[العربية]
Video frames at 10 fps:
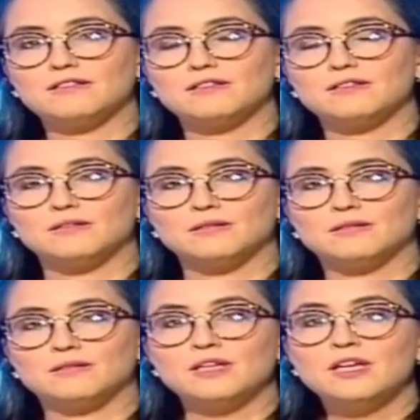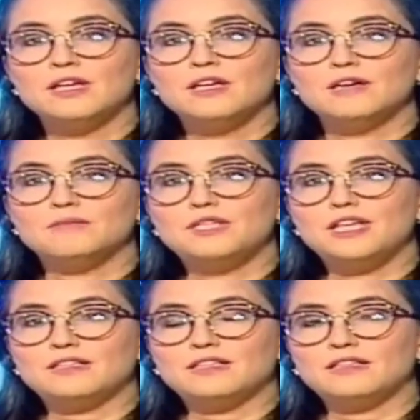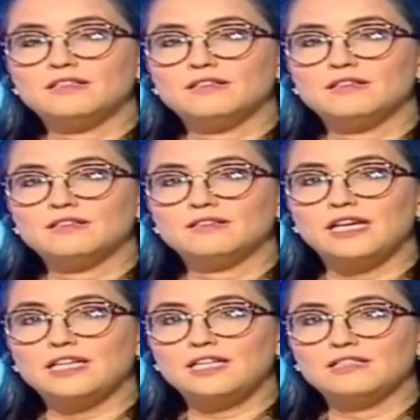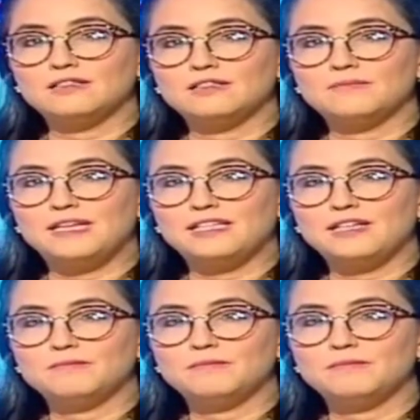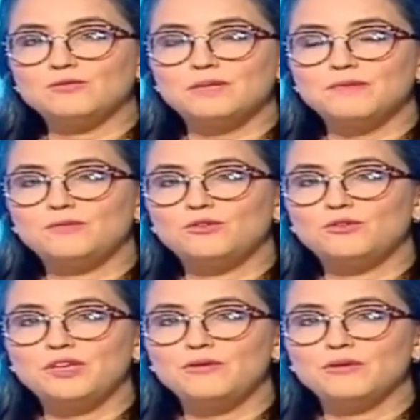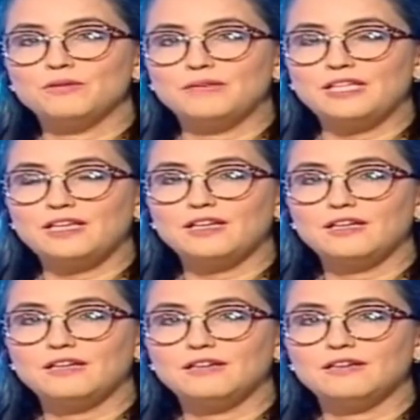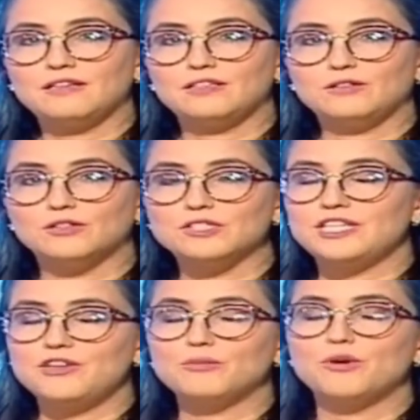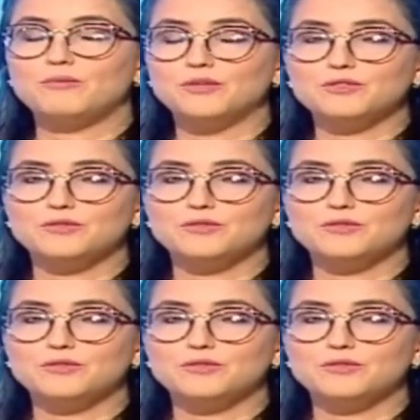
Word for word: آه. بدات تقريه معناها ما يسمى بلو بي معناها انسينيومون بوست